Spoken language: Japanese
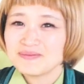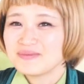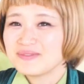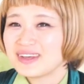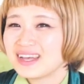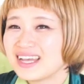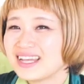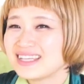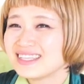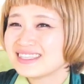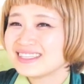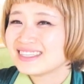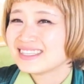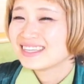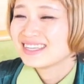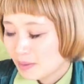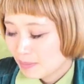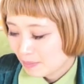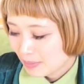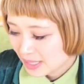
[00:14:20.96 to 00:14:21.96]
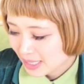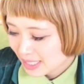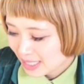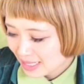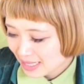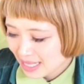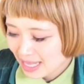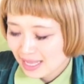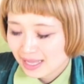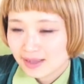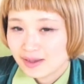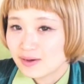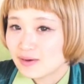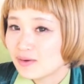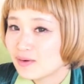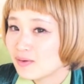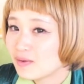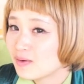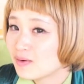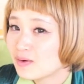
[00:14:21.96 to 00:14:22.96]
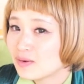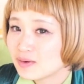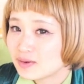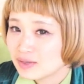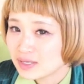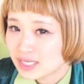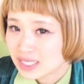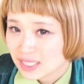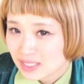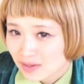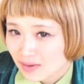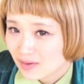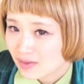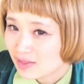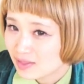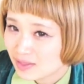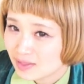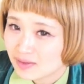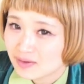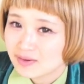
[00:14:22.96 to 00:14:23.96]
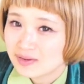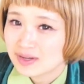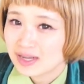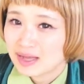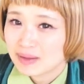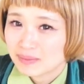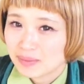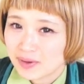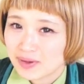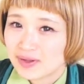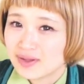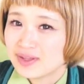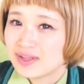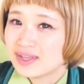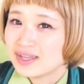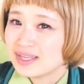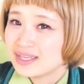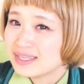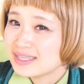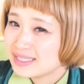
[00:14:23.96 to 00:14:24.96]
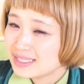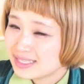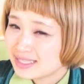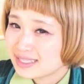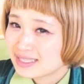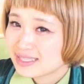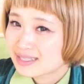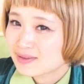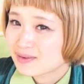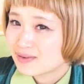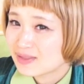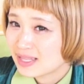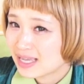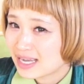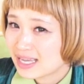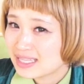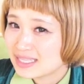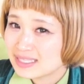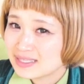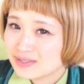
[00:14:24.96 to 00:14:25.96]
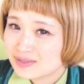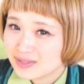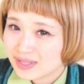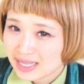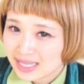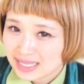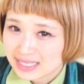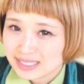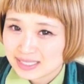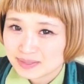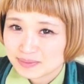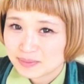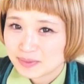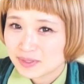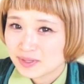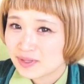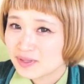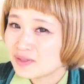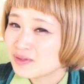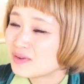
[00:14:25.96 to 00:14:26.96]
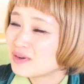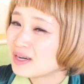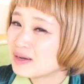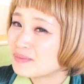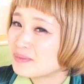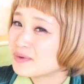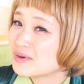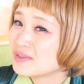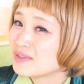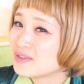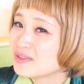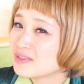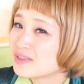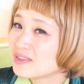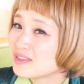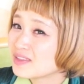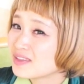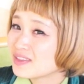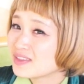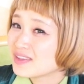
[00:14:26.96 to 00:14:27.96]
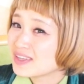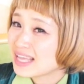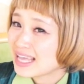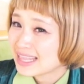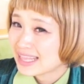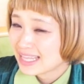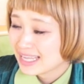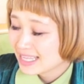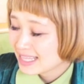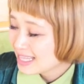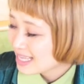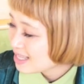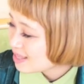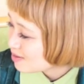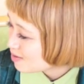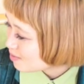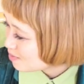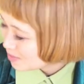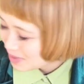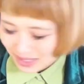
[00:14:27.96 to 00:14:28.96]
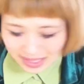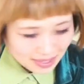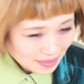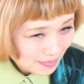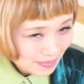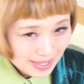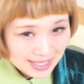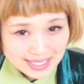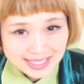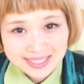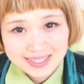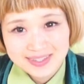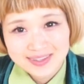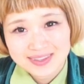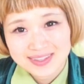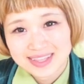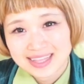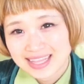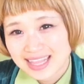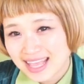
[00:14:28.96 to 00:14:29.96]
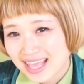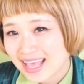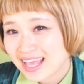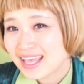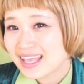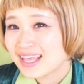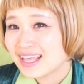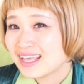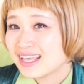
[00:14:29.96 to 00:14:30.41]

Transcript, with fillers: ますまたね大食いの動画もこんな感じのね質問の動画もどんどんどんどんやっていきたいと思ってますので